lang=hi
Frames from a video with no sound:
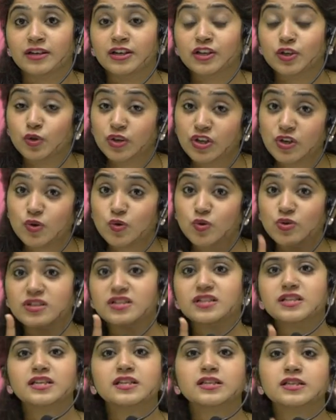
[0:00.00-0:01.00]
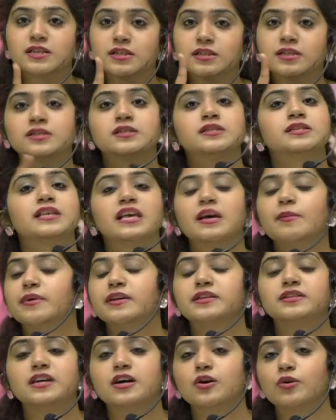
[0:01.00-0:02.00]
क्योंकि उस दिन जिस दिन सी ए
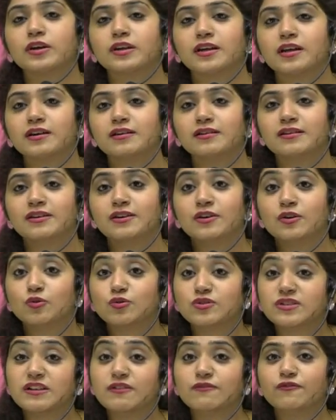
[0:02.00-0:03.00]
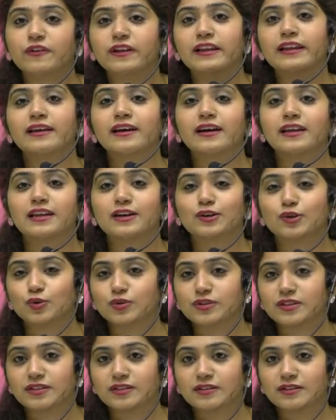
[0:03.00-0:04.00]
बन जाओगे ना उस दिन फीलिंग अलग
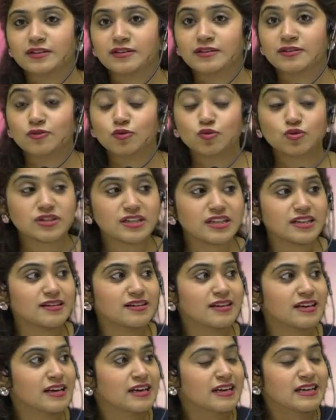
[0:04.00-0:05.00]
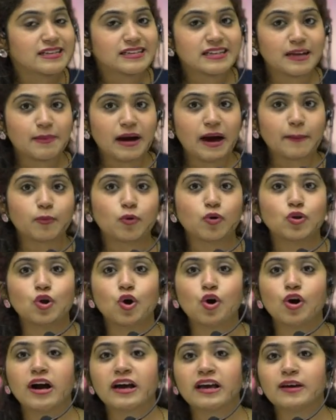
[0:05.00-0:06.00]
होगी उस दिन जब आपको
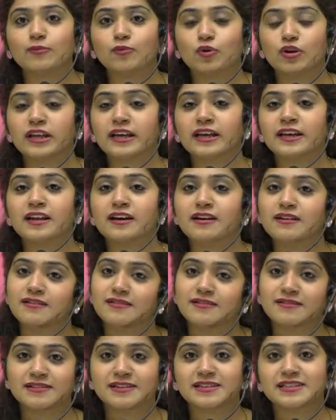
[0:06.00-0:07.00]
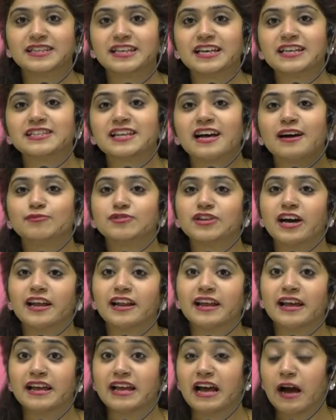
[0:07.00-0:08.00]
लोग आगे बोलेंगे ना सी ए साहब जा
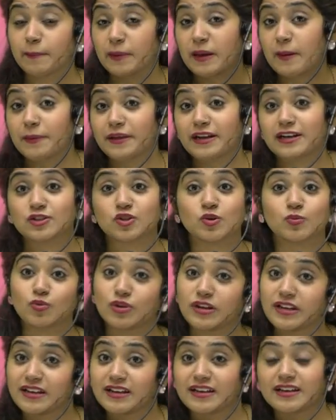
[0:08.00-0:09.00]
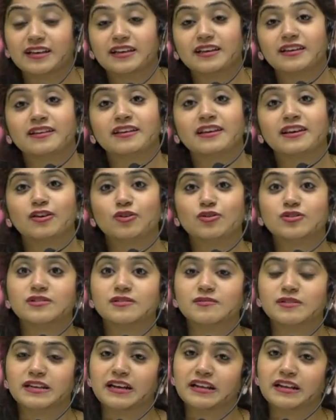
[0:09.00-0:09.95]
रहे हैं या आपके पेरेंट्स को बोलेंगे कि इन,